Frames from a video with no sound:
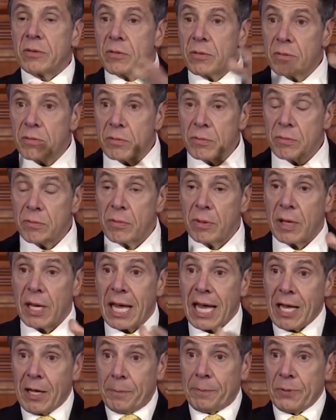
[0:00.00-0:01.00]
借り上げた
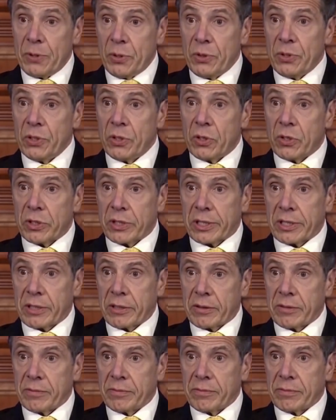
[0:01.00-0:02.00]
物資は後に
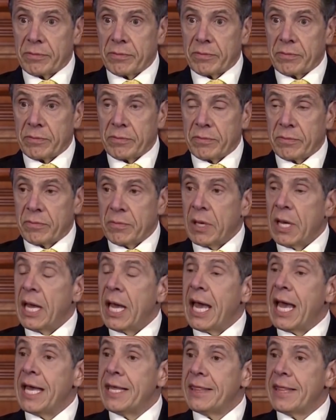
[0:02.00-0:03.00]
返却するか
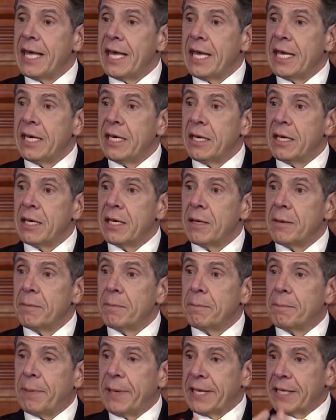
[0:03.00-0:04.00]
購入資金を保
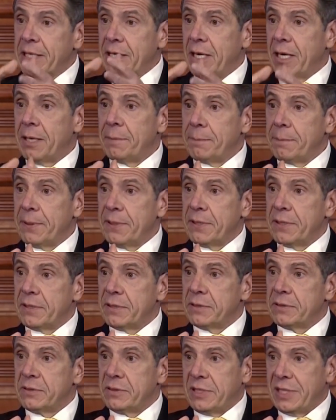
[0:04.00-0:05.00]
証するとしていま
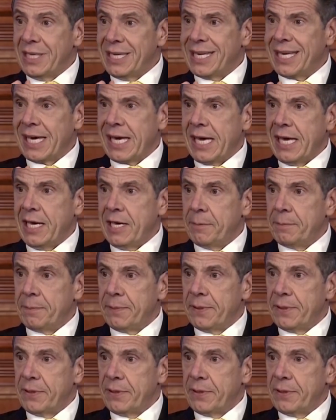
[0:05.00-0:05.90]
すニュー